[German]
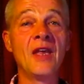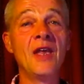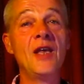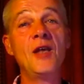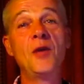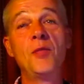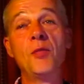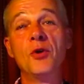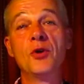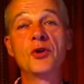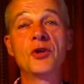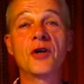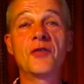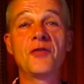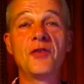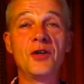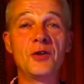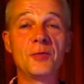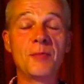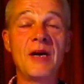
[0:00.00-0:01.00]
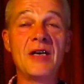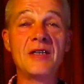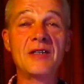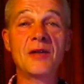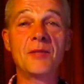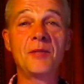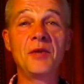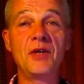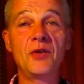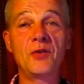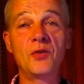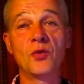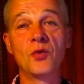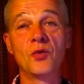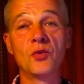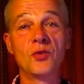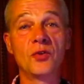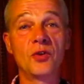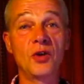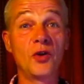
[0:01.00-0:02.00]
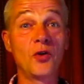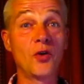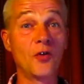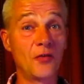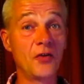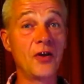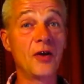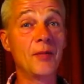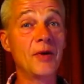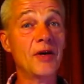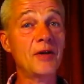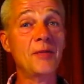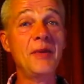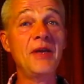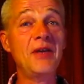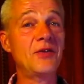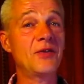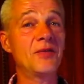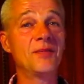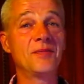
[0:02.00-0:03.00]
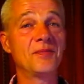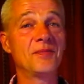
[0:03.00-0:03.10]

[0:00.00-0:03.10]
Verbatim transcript: Ich wünsche euch viel Spaß damit und ich hoffe, ihr macht mit.